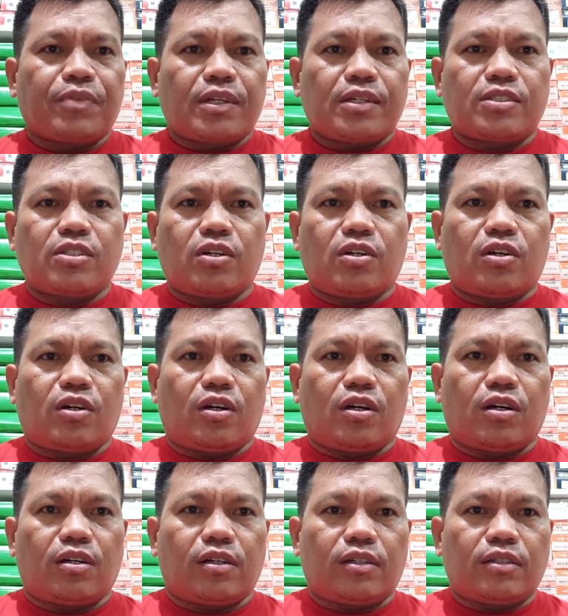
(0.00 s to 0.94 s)
So
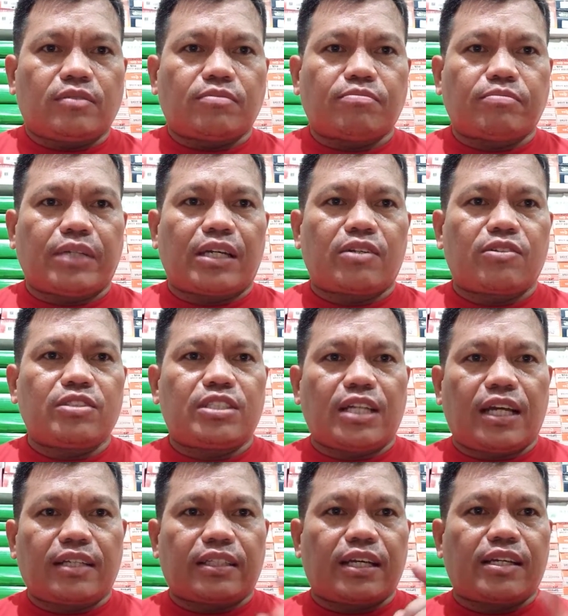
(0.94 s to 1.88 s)
meron
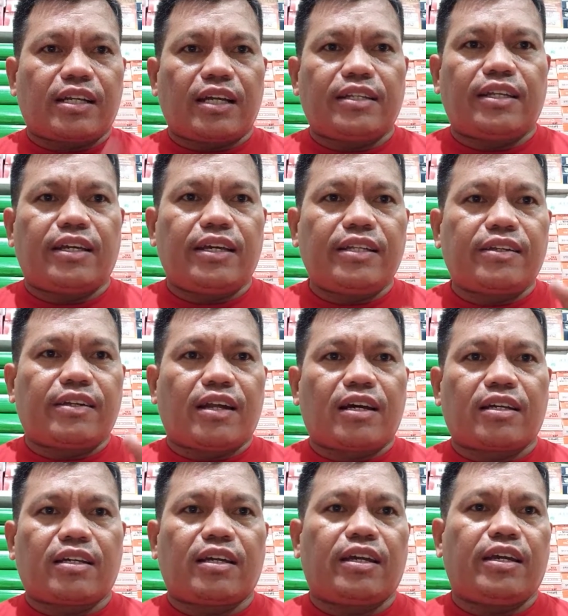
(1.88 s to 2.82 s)
siyang tie rod in,
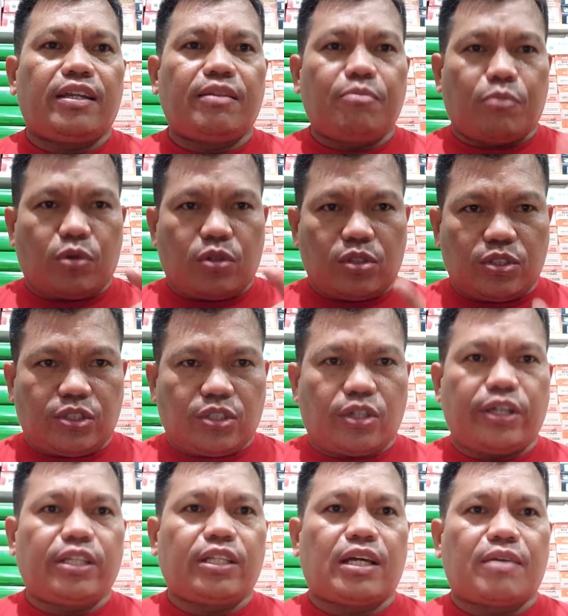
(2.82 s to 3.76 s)
rack in, ball
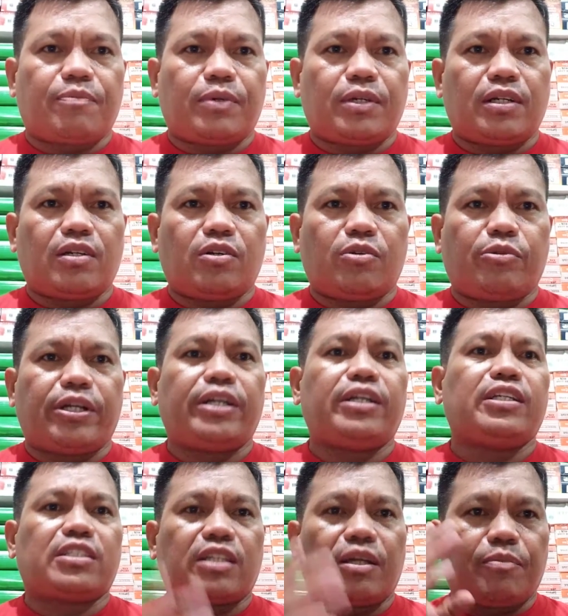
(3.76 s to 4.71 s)
joint, upper lower,
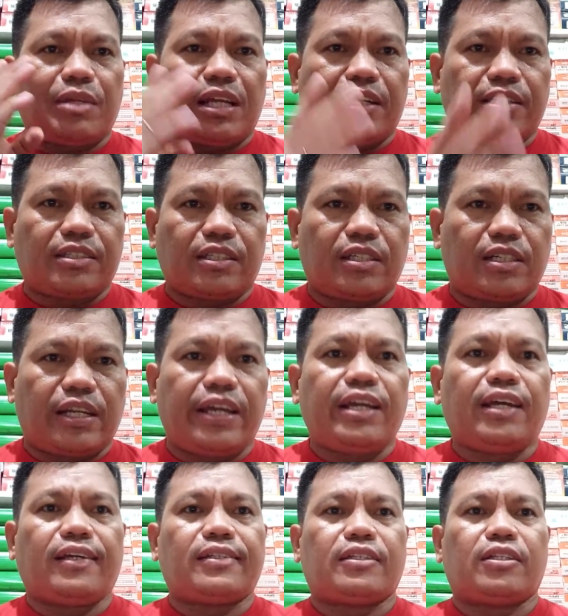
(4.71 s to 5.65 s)
stabilizer
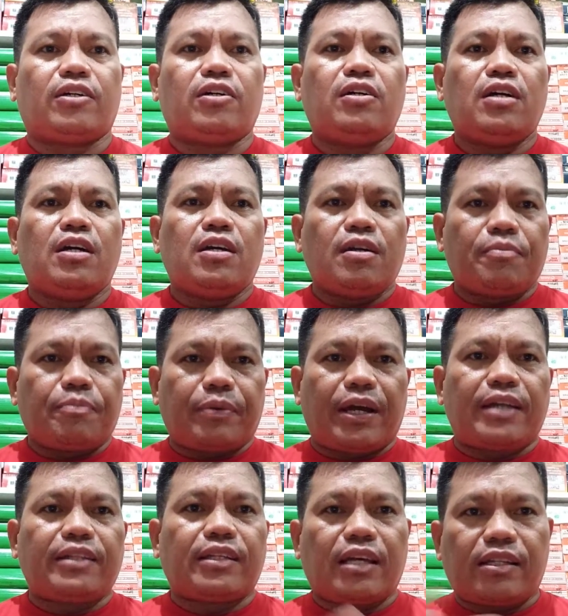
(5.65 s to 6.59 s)
link, no?
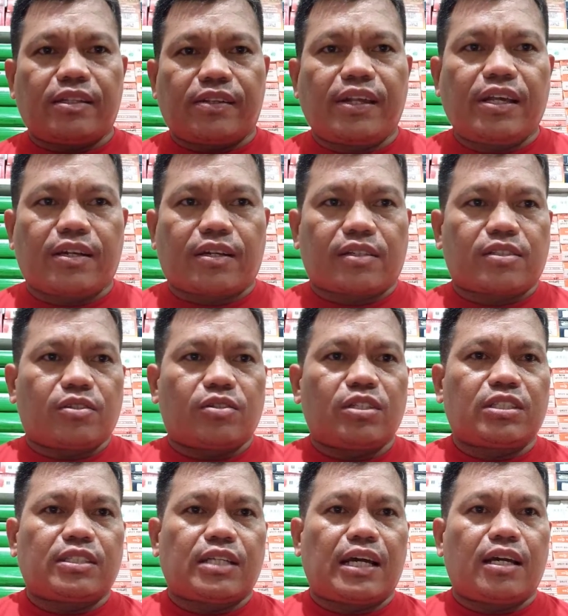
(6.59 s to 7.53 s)
Front and rear. So
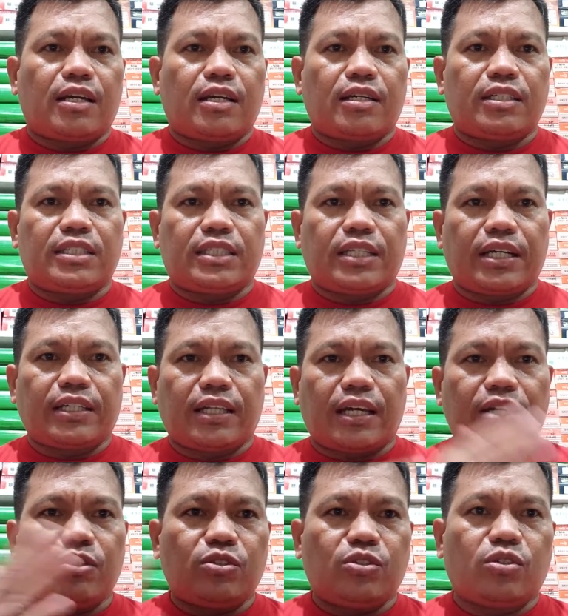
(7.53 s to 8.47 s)
start, start
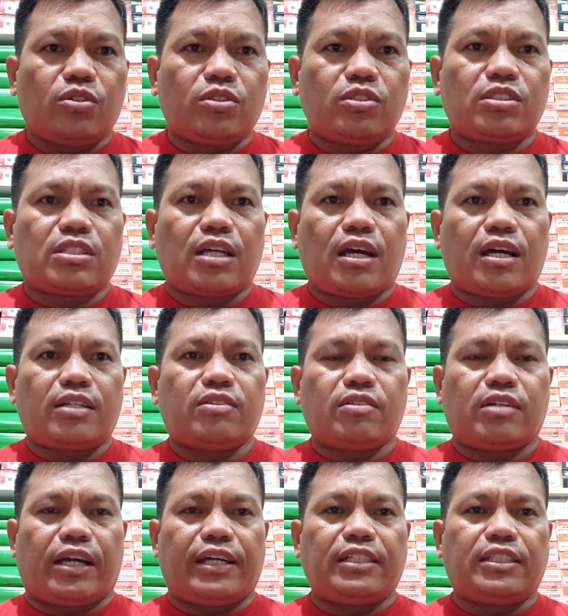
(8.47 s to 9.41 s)
tayo doon sa ano
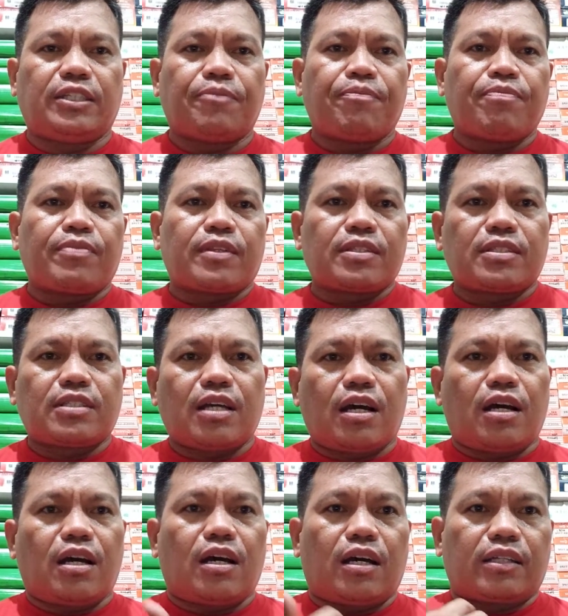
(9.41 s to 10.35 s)
guys,
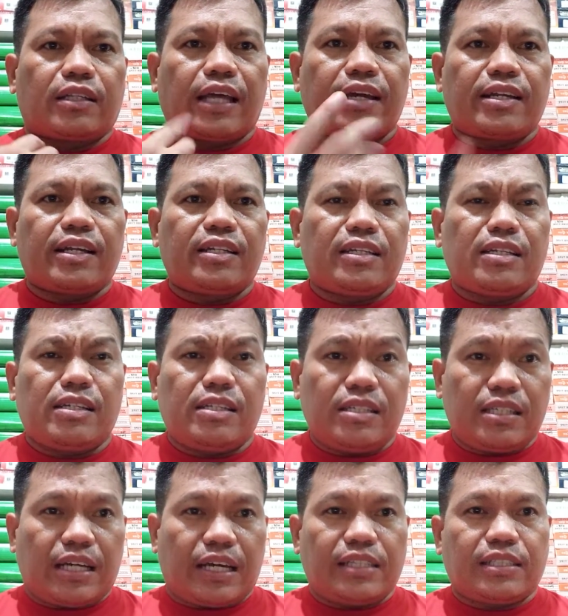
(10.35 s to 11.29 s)
sa tire
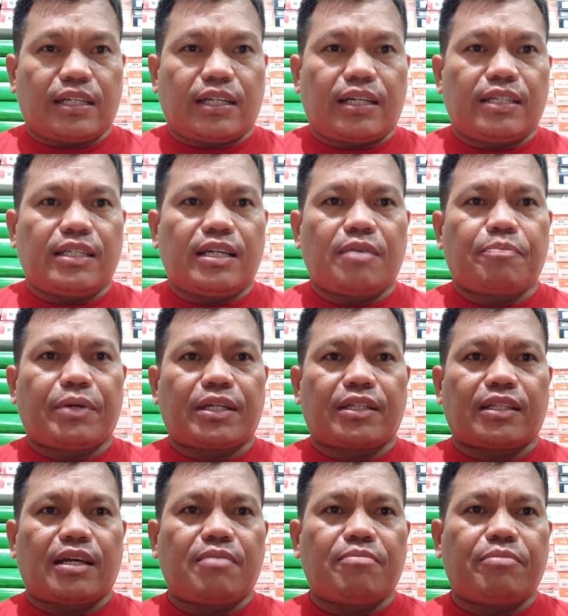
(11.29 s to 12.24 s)
in guys, ang kanyang part
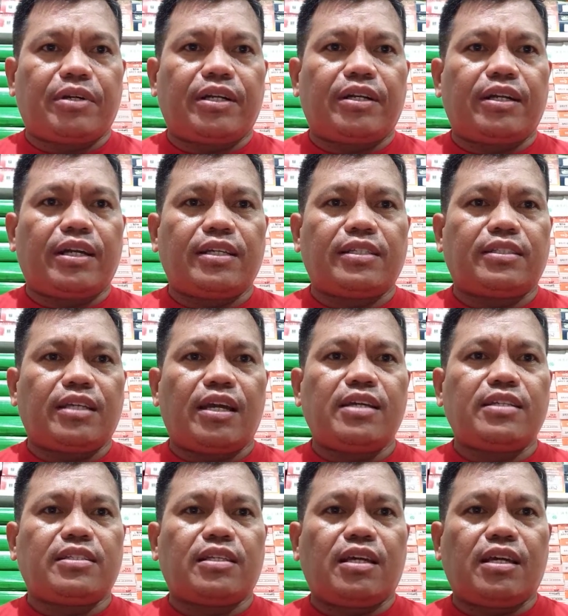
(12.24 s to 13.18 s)
number is
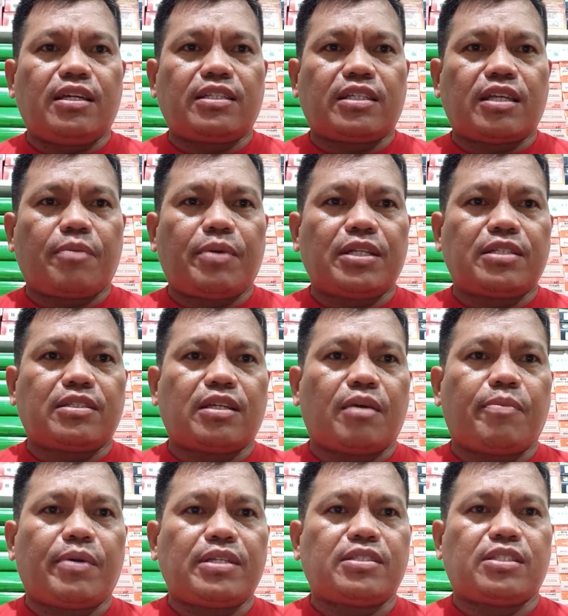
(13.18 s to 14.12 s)
e
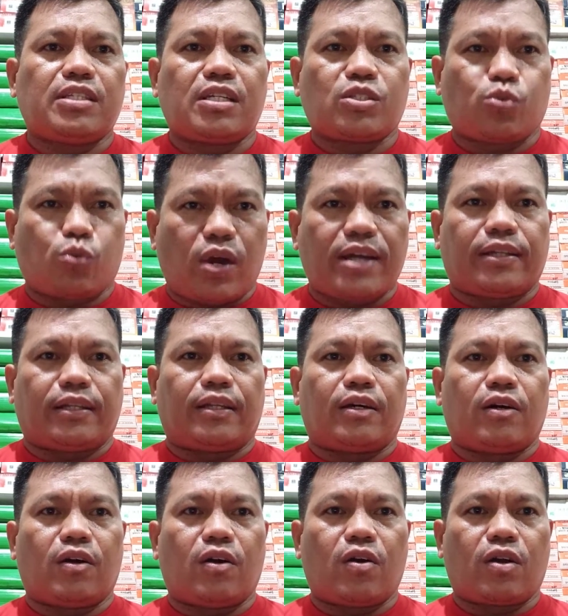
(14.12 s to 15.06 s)
SE7761.
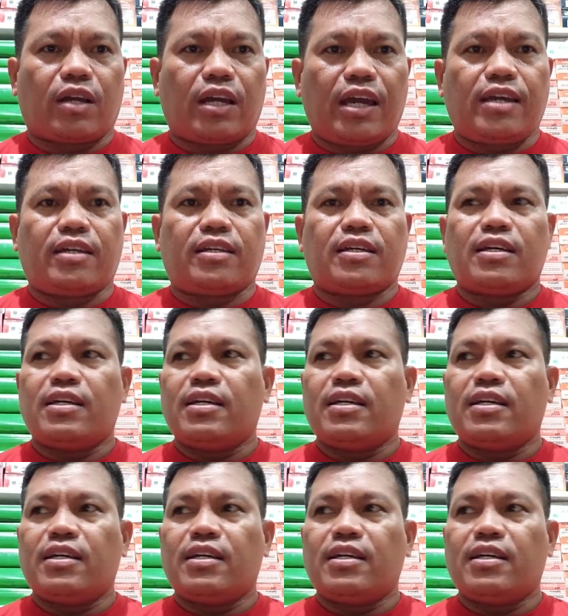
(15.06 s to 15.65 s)
Okay.